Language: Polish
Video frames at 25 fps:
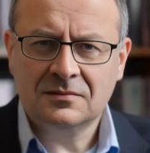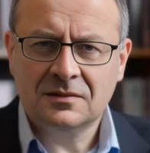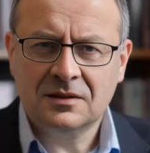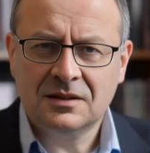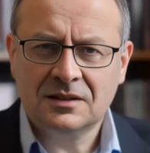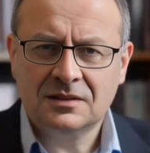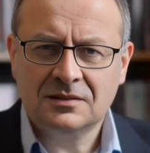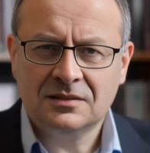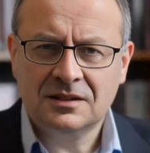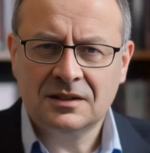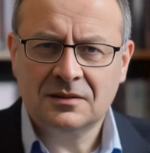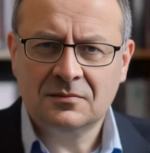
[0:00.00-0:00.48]

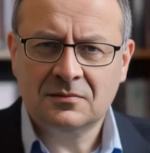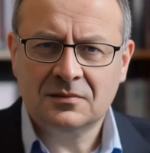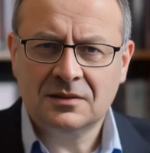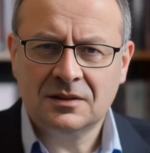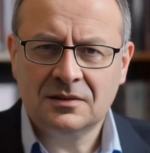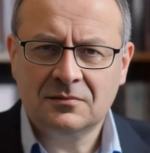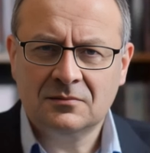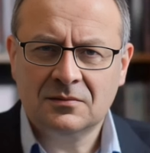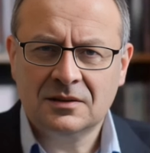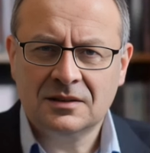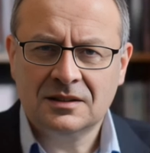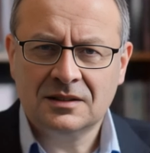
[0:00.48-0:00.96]
Faktycznie
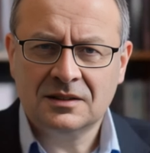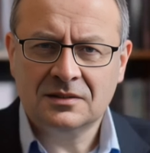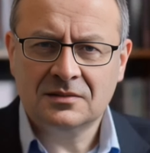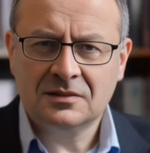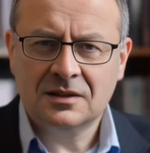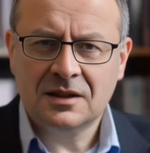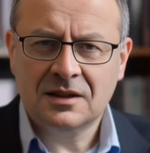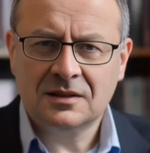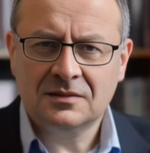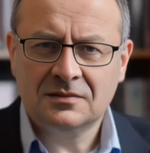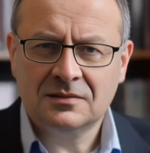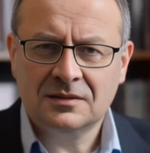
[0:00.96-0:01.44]
można powiedzieć,
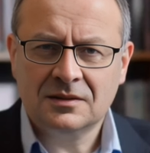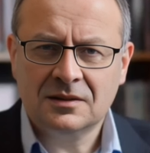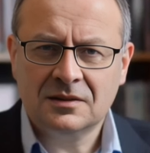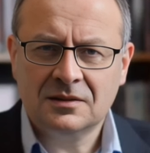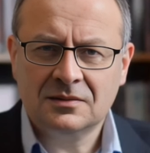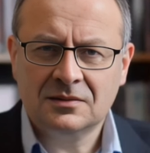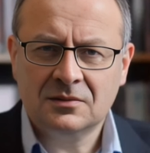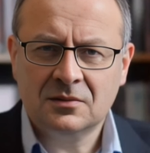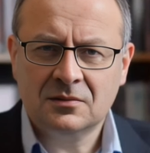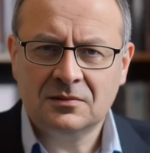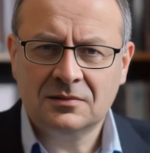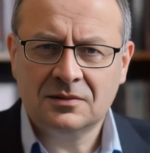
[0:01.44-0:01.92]
że
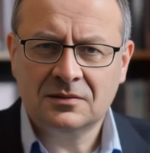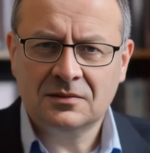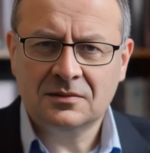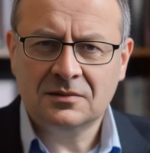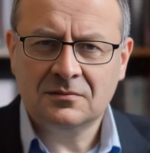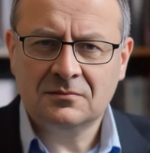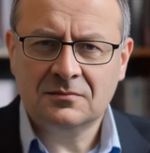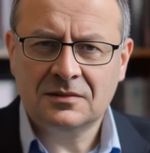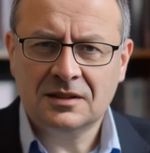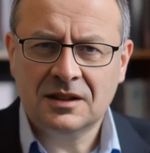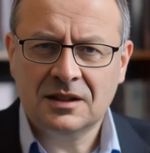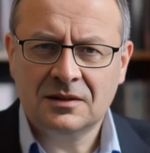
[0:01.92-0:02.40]
z
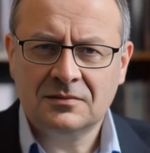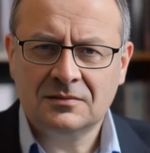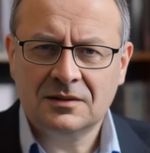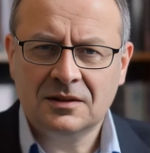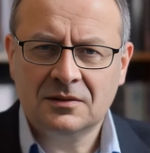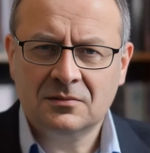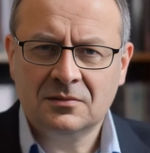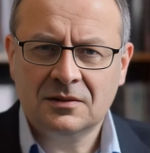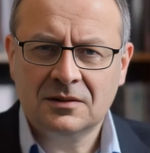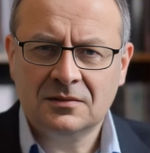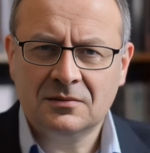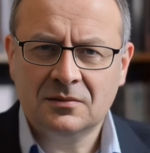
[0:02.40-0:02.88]
ustosobnika
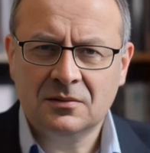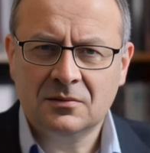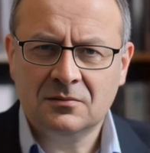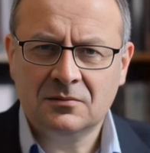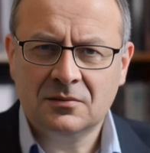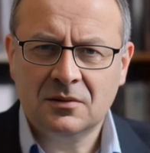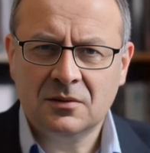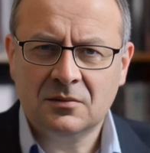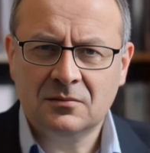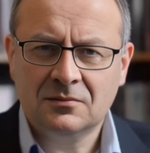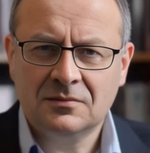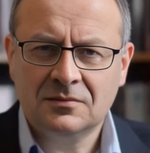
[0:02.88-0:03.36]
tego
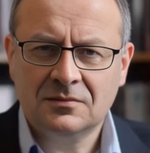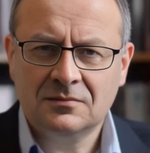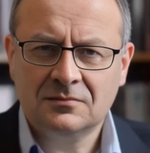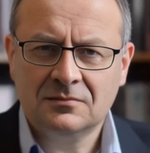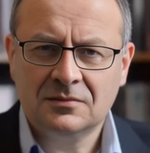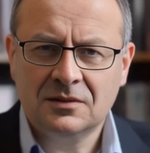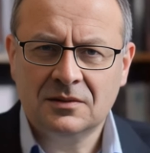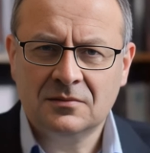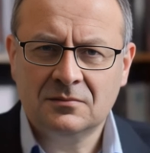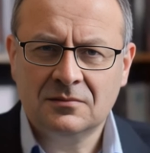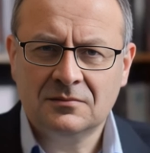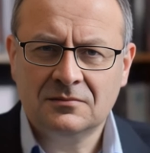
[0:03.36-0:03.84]
gatunku
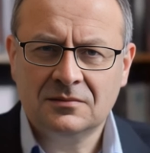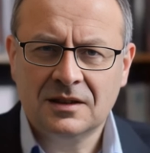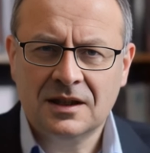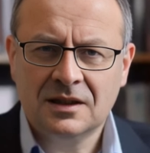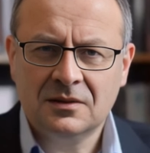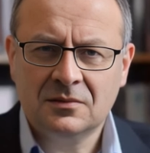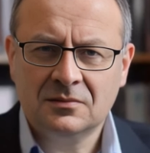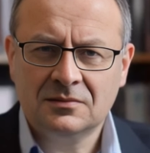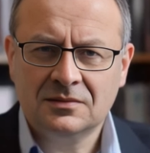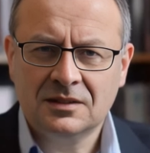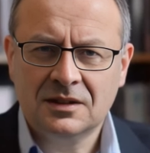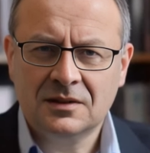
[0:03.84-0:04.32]

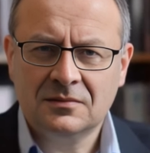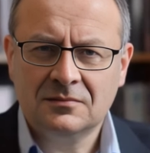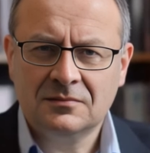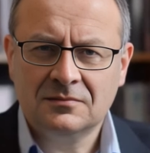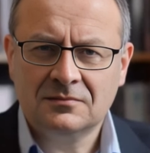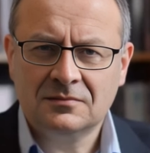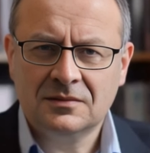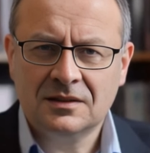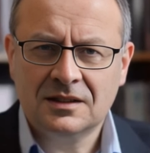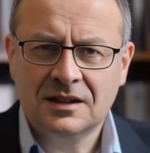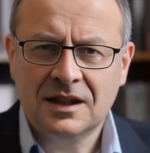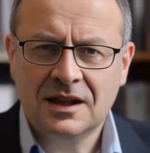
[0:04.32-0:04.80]
wydobywają się
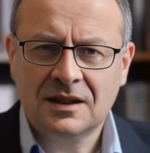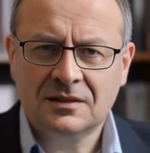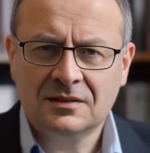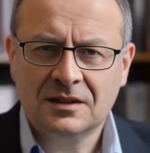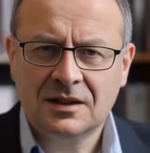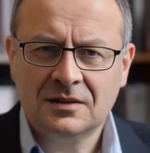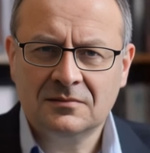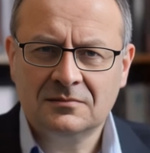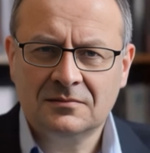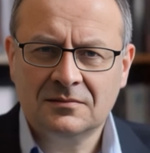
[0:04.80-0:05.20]
fekalia.